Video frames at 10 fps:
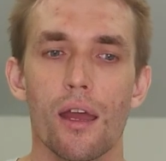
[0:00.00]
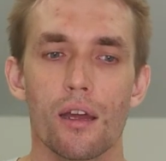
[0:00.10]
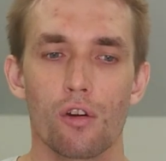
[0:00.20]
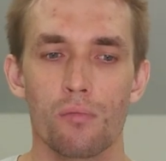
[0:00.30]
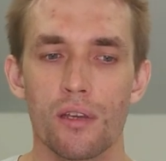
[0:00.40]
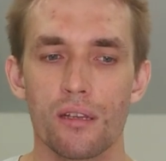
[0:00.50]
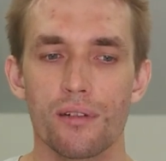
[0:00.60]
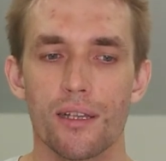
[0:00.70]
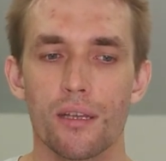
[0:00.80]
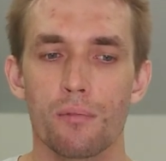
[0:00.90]
Кроме этого,
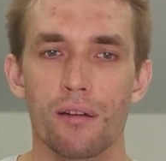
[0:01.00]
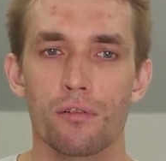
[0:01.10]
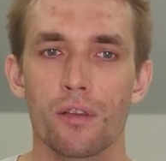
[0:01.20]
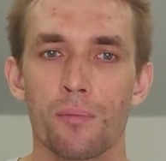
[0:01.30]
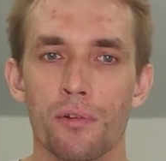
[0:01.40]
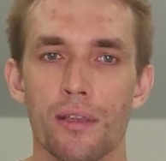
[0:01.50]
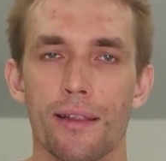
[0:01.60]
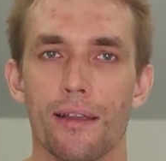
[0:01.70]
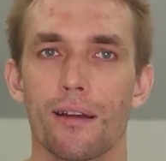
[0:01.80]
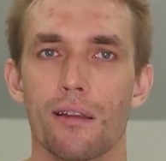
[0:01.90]
я добавил
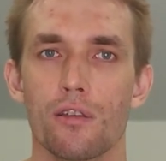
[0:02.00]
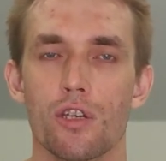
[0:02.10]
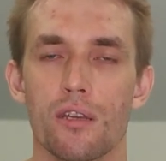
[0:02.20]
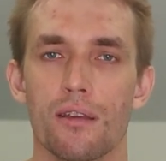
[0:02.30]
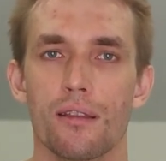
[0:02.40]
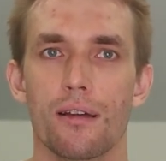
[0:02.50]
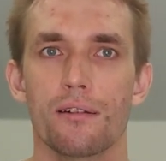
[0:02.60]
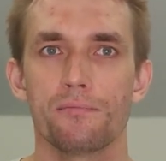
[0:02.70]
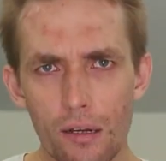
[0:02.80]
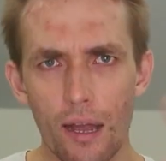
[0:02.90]
дополнительные ограничения
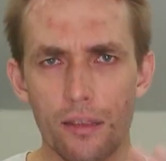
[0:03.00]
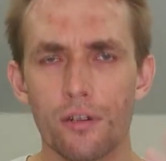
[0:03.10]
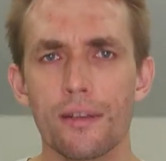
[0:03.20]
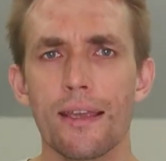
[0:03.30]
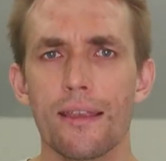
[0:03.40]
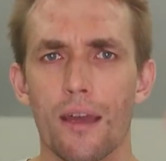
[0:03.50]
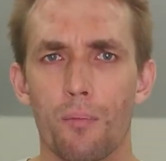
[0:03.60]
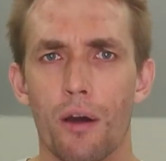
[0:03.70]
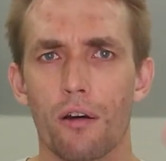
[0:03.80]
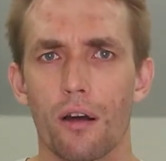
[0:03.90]
на отклонение
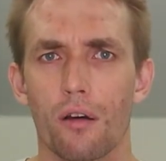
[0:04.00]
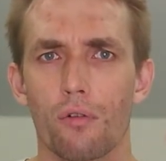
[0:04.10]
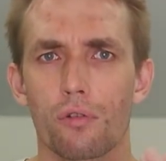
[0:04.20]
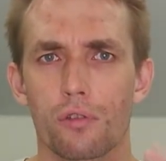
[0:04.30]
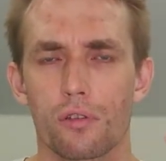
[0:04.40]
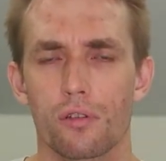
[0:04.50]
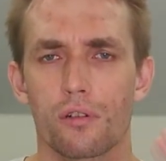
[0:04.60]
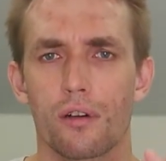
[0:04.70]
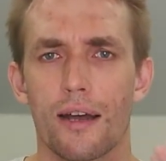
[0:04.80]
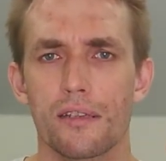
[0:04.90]
палок от
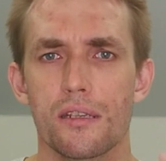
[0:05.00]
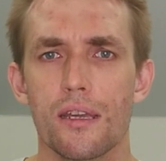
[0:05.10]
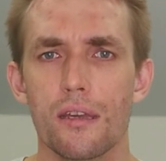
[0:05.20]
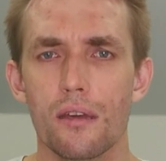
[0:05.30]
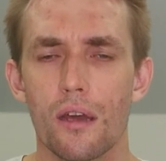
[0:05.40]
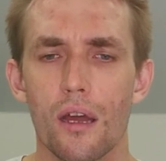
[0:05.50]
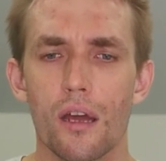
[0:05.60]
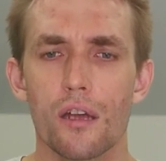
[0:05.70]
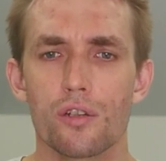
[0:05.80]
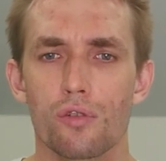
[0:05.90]
э, осей,
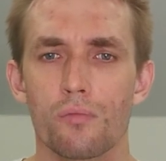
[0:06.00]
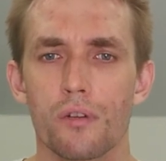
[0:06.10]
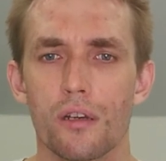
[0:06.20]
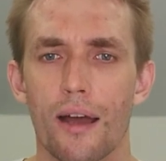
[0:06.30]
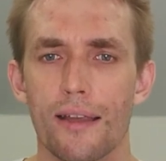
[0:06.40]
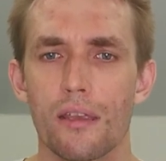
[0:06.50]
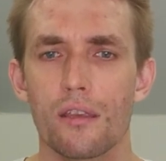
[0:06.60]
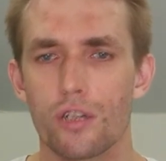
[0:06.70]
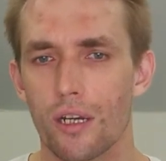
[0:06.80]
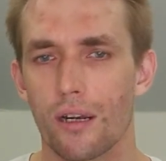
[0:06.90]
чтобы они
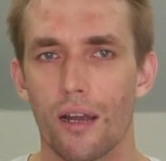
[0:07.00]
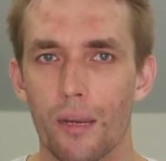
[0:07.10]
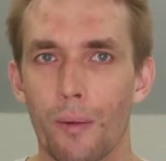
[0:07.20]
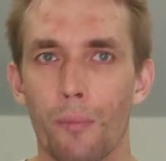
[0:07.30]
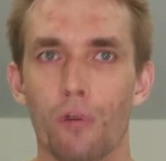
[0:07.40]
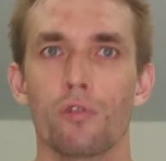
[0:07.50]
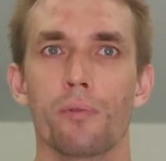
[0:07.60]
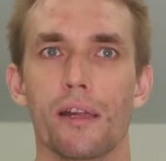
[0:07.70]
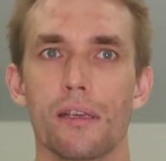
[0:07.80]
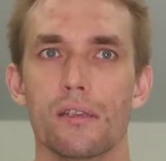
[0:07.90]
не шаркали по полу
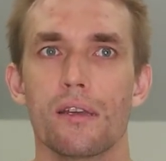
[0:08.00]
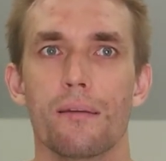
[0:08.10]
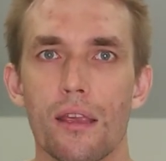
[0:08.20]
при езде.